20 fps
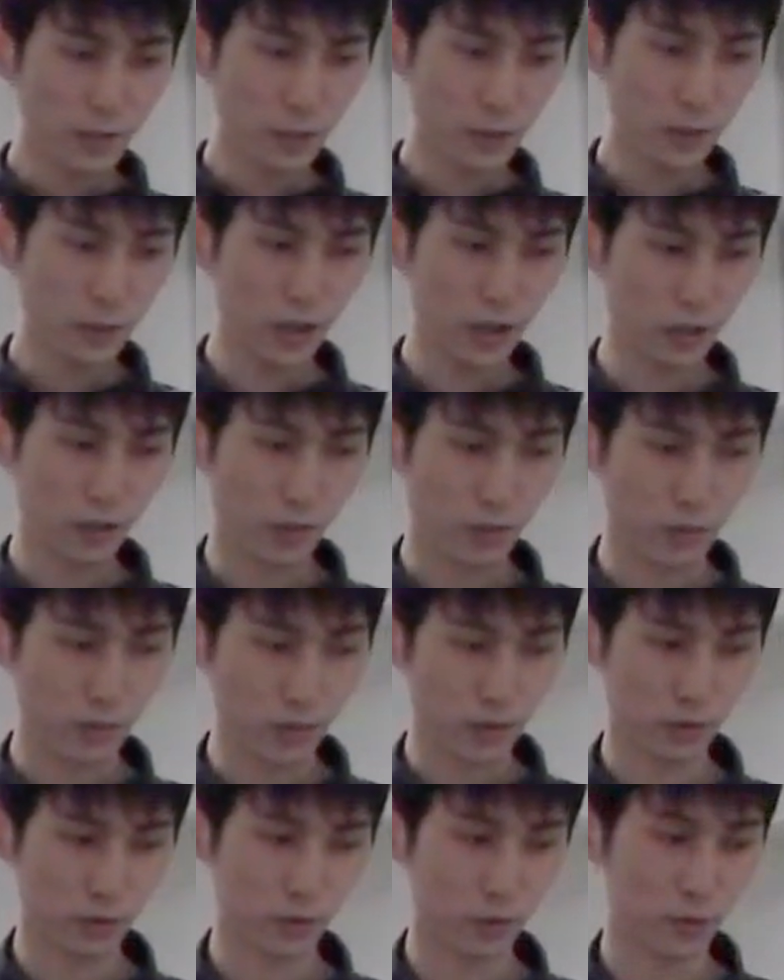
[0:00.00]
これらの
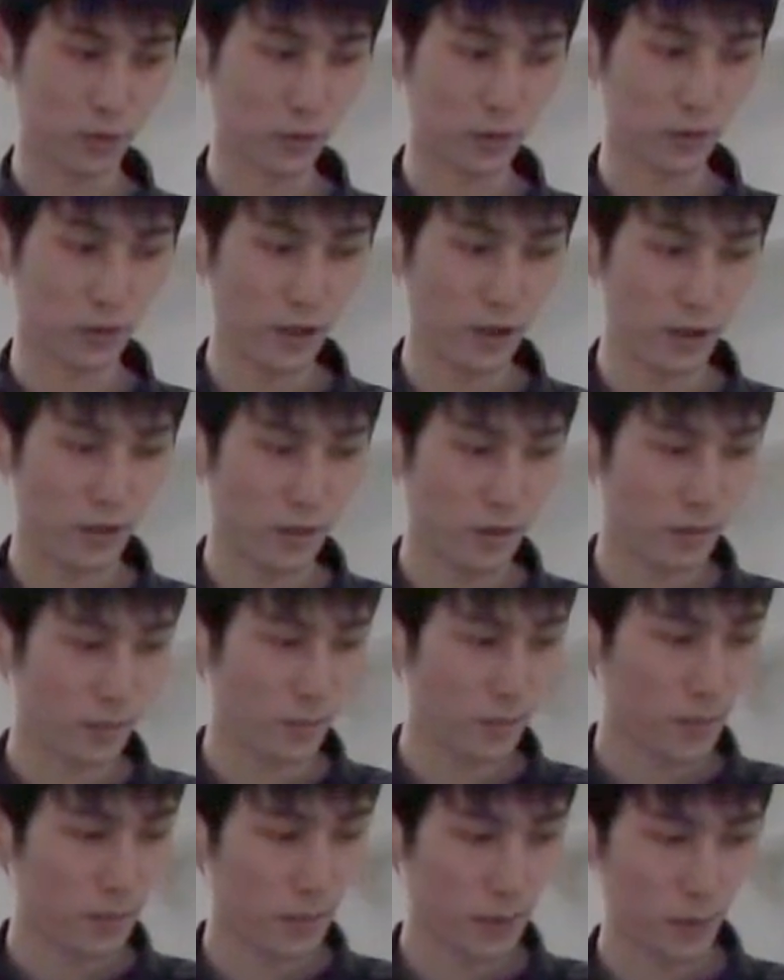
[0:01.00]
手法によって
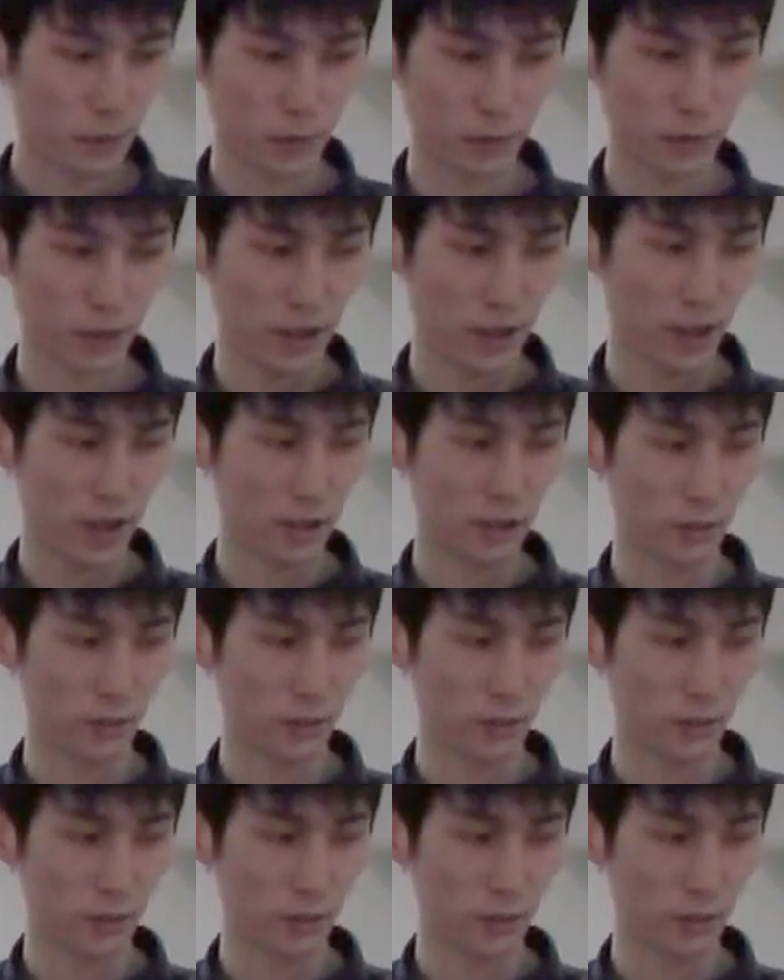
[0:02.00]
生